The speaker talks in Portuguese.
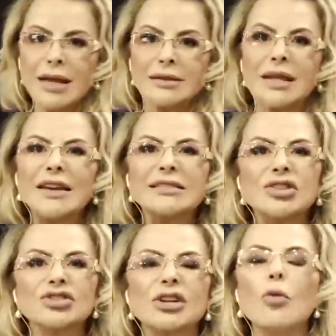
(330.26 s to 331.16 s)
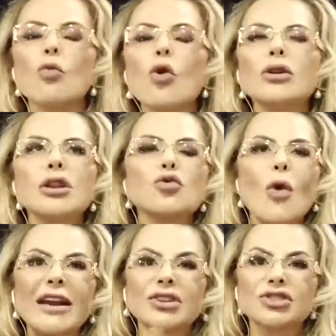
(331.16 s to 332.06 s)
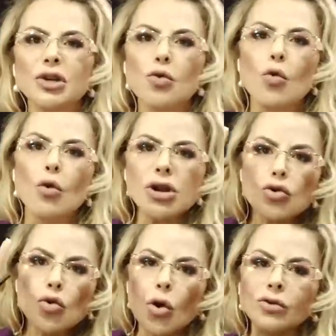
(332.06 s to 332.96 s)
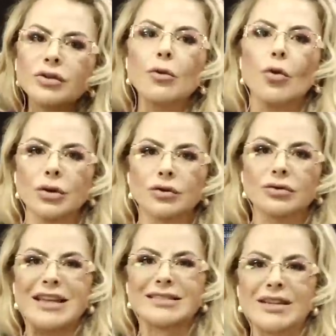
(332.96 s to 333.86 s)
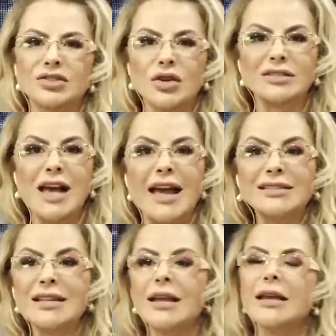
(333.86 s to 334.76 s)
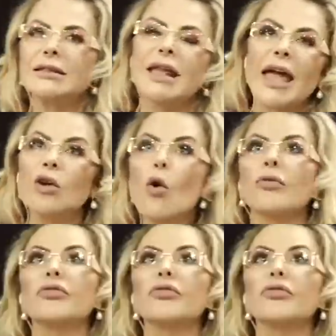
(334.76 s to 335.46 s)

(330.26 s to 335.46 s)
Não existia um único artigo, um único conteúdo nas redes sociais, nenhum